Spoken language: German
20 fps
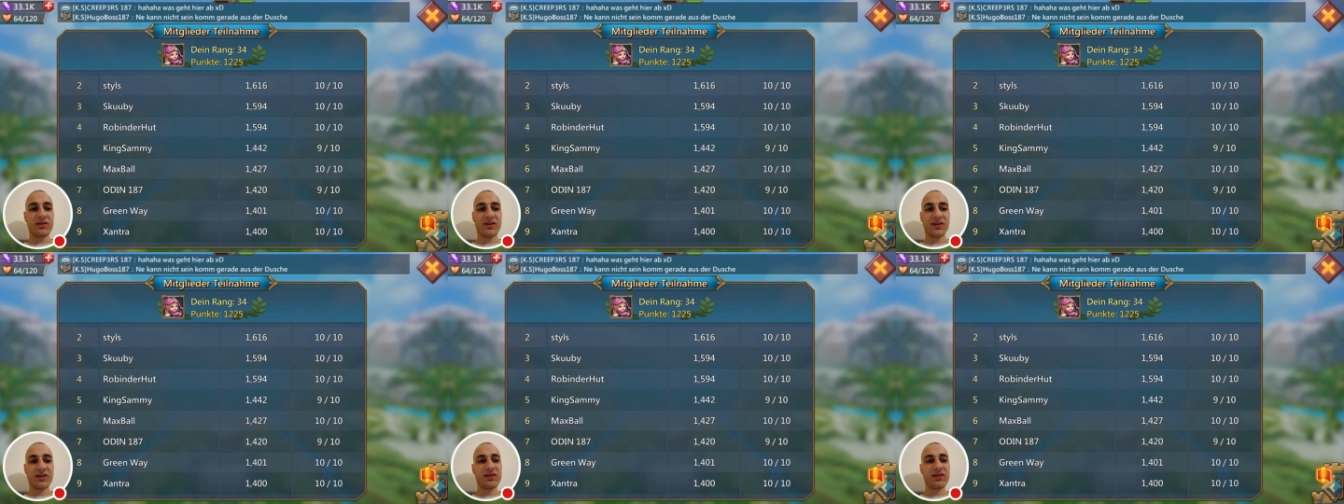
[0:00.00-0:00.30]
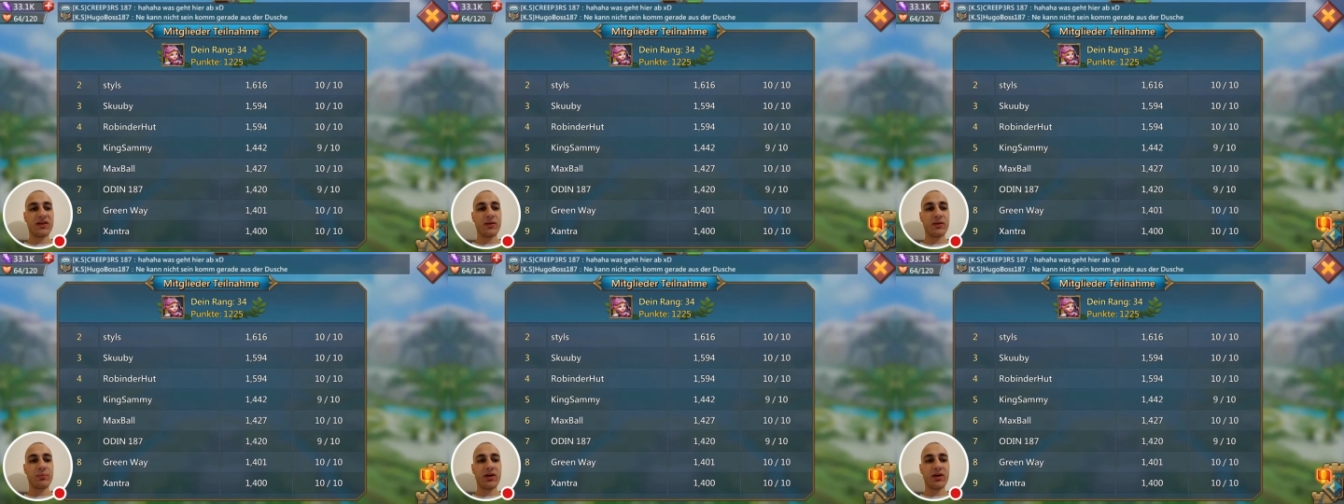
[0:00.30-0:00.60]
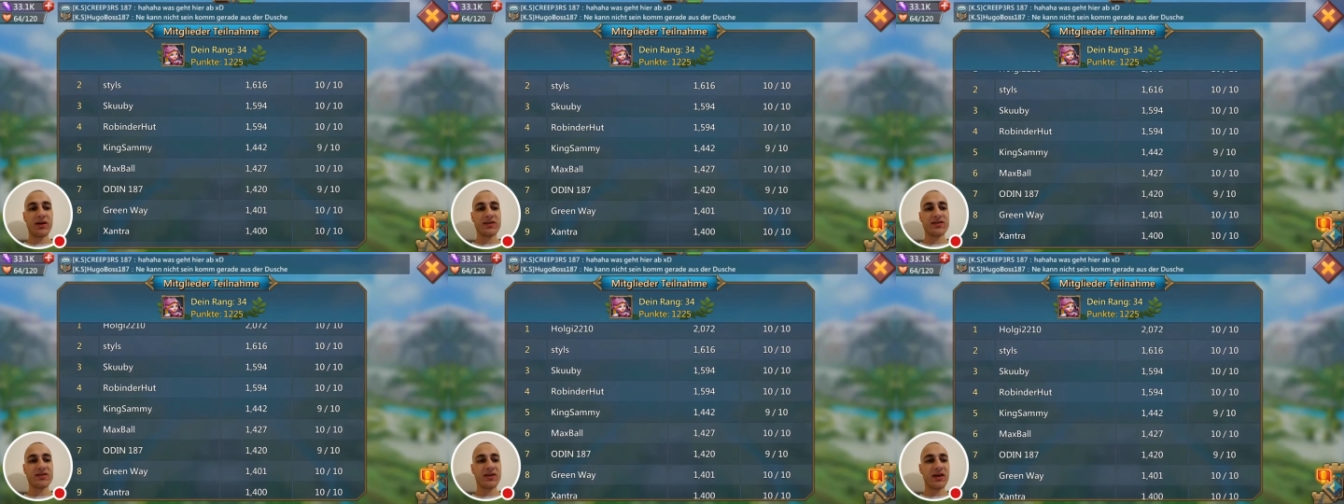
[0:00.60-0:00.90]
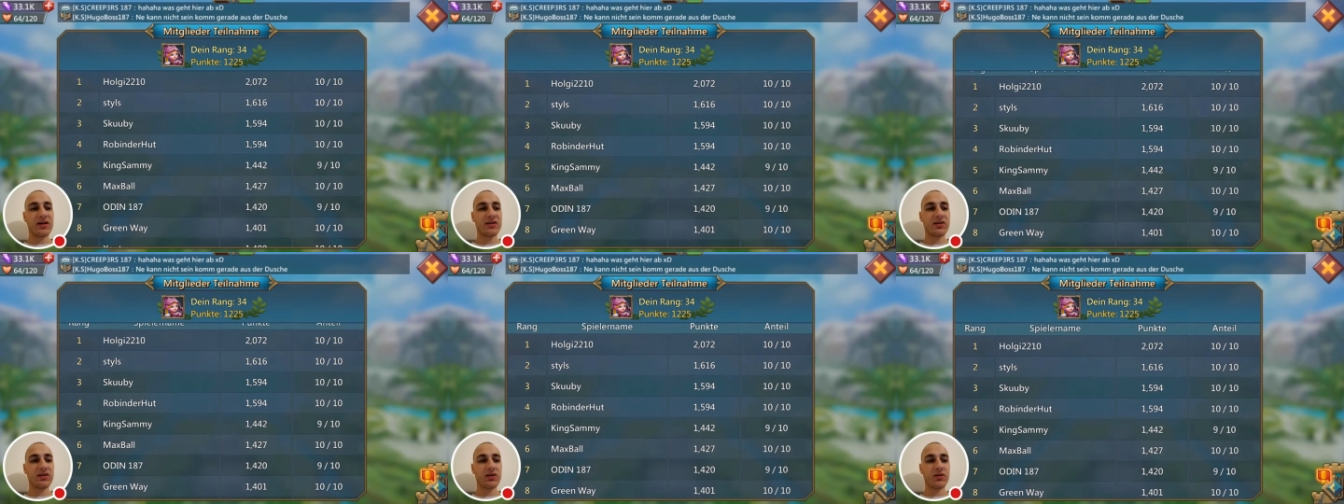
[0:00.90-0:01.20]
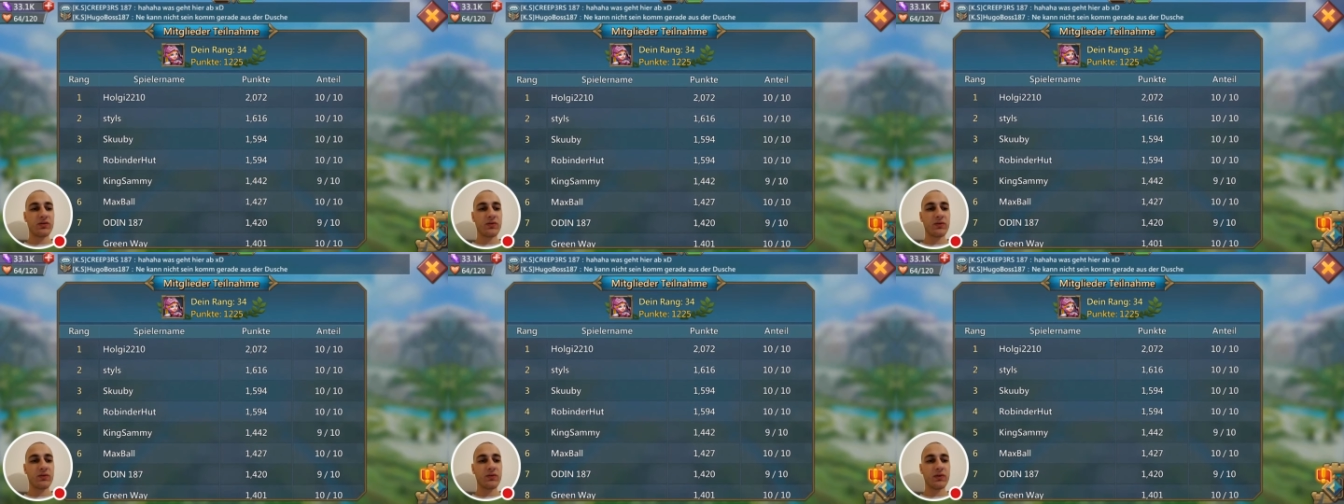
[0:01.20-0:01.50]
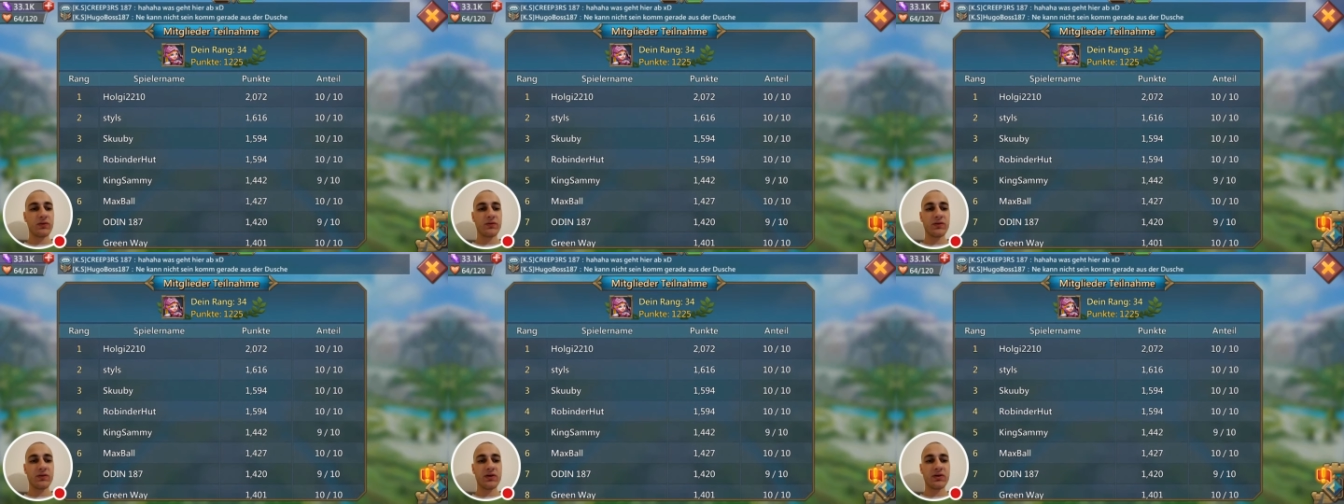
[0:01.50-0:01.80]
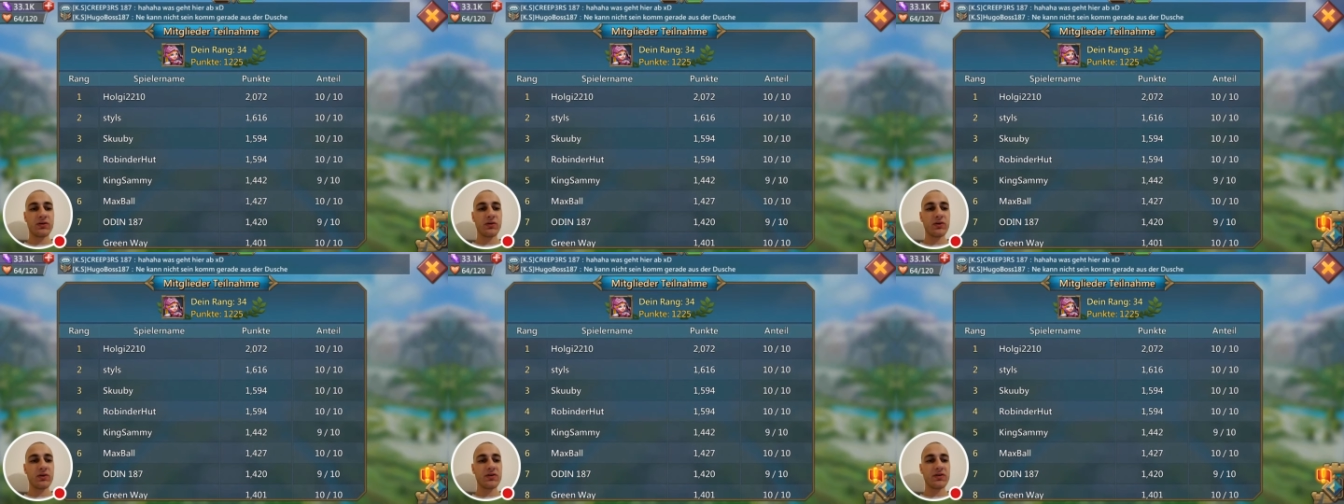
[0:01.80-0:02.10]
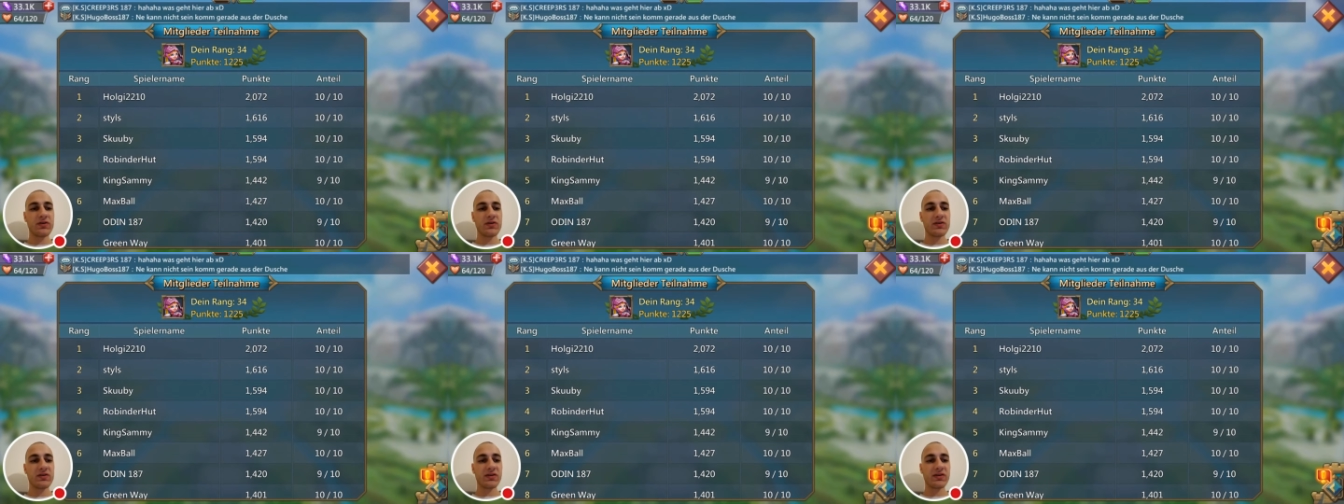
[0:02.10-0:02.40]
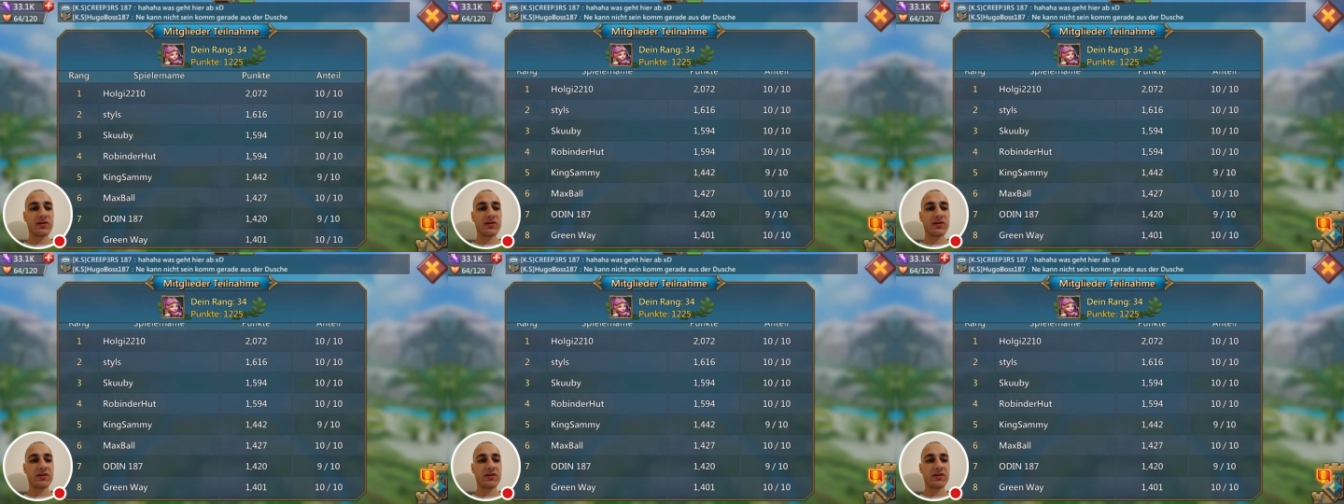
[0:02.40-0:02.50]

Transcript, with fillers: dritter Platz 1594,